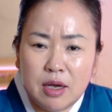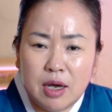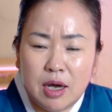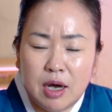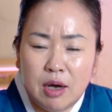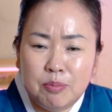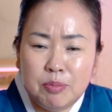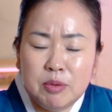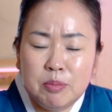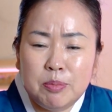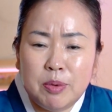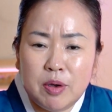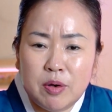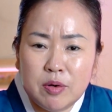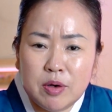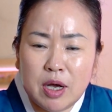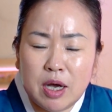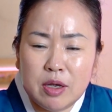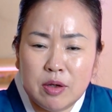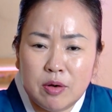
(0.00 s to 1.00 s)
아픈
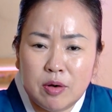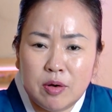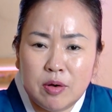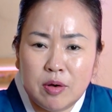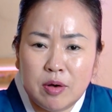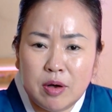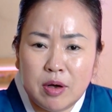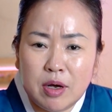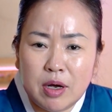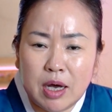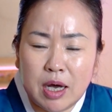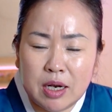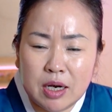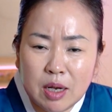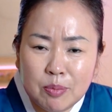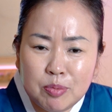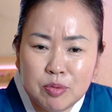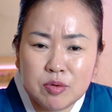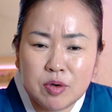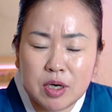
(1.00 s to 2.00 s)
병원 가요. 안
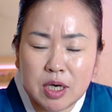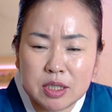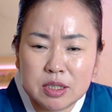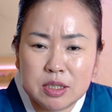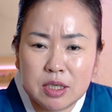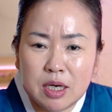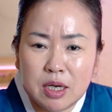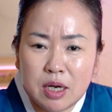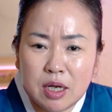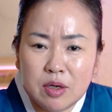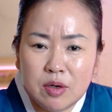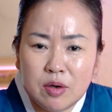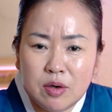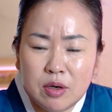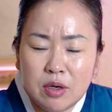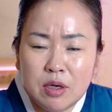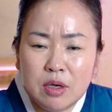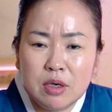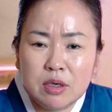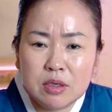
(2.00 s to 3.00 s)
아플 것 같지
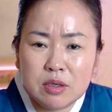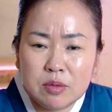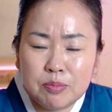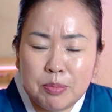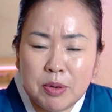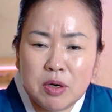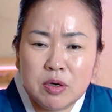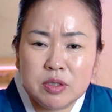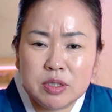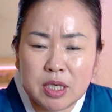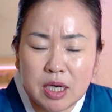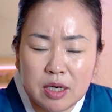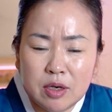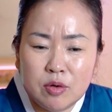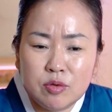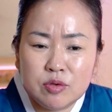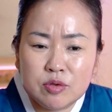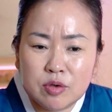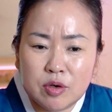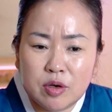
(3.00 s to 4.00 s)
않아요? 그 병원 자잘
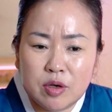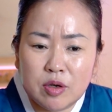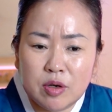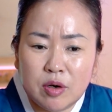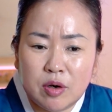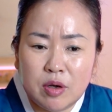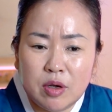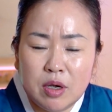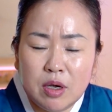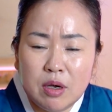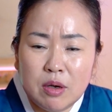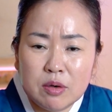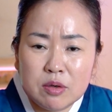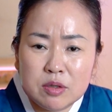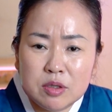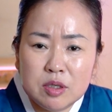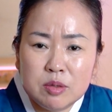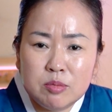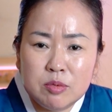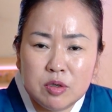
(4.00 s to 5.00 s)
오는 거예요.
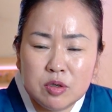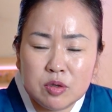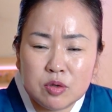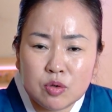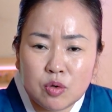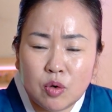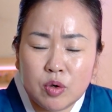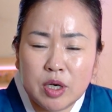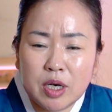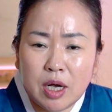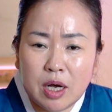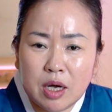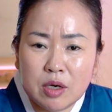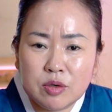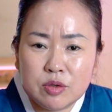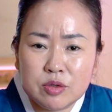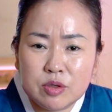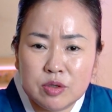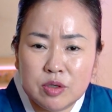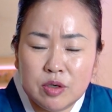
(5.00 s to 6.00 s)
그러면 돈이
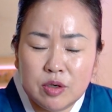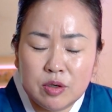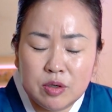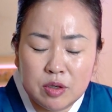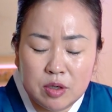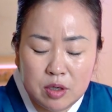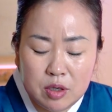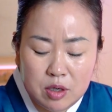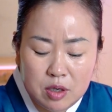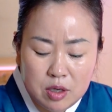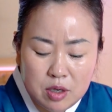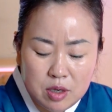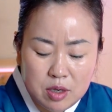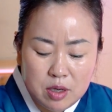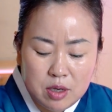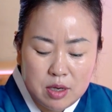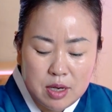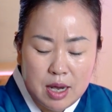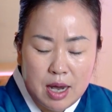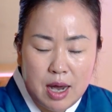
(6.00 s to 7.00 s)
나가거든요.
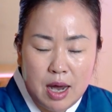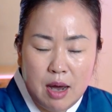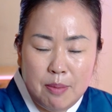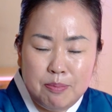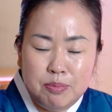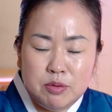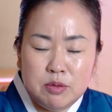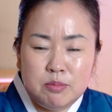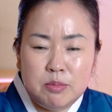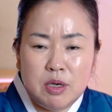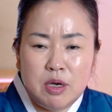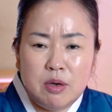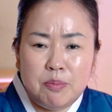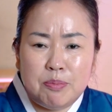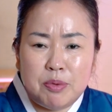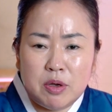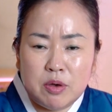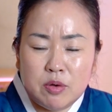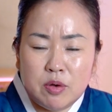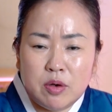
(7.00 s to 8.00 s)
아프면
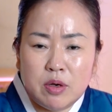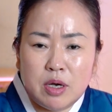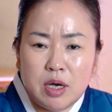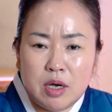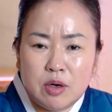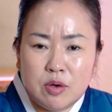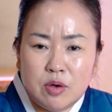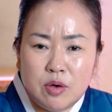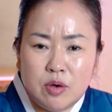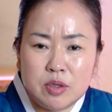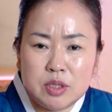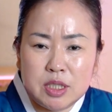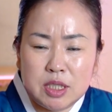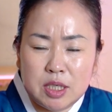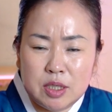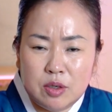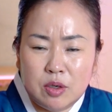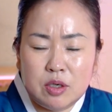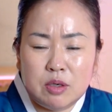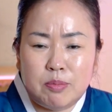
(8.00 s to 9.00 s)
병원 가고
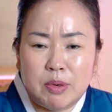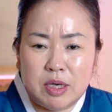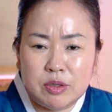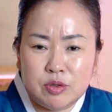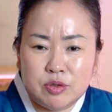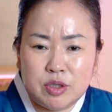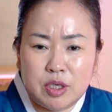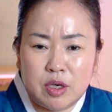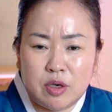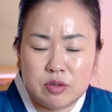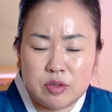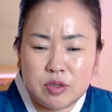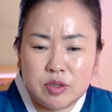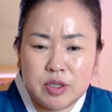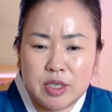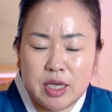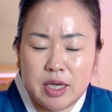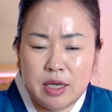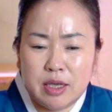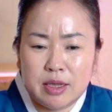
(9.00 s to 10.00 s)
치료를 받으세요.
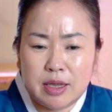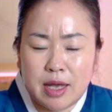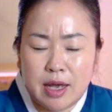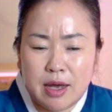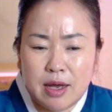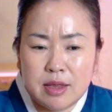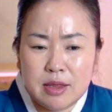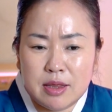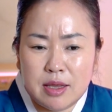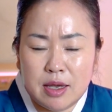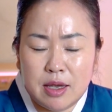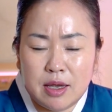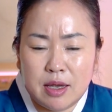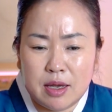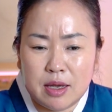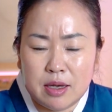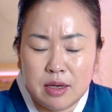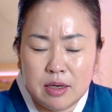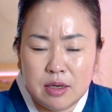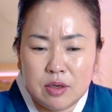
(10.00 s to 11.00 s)
그게
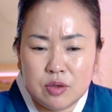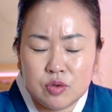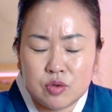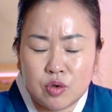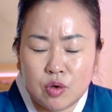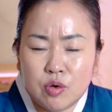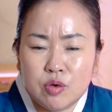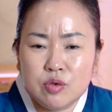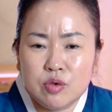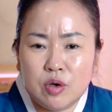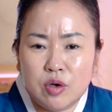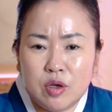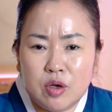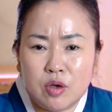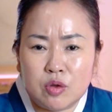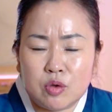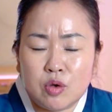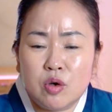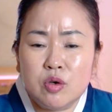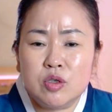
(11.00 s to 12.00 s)
나한테 좋은
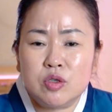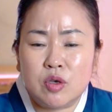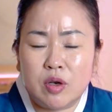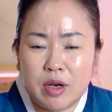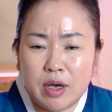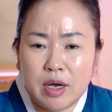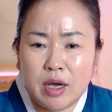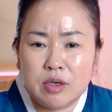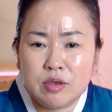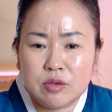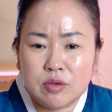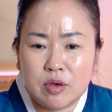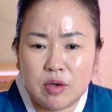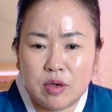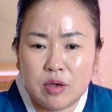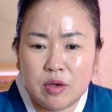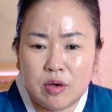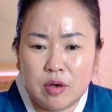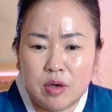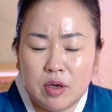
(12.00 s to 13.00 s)
거예요. 돈을 전락하는
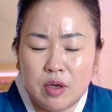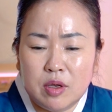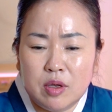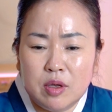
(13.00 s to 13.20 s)
거예요.